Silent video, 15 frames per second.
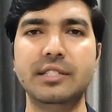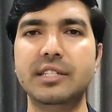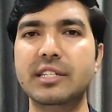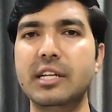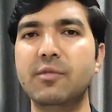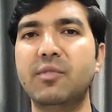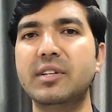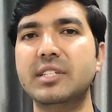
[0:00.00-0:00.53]

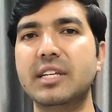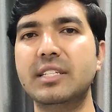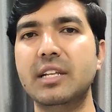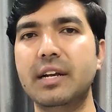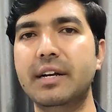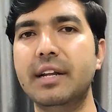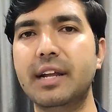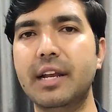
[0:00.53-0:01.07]
जिनकी फ्रेंचाइजी
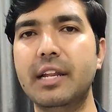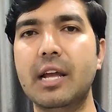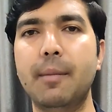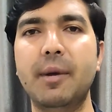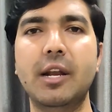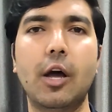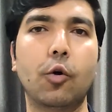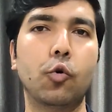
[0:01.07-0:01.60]
लेने के लिए
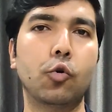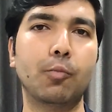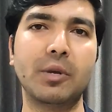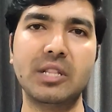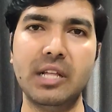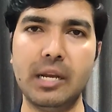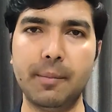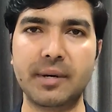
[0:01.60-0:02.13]
हमें लाखों
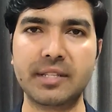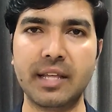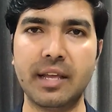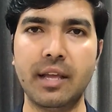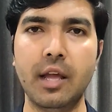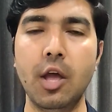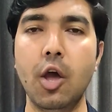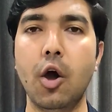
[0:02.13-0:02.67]
रुपए देने पड़ते
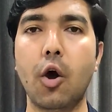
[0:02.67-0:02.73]
हैं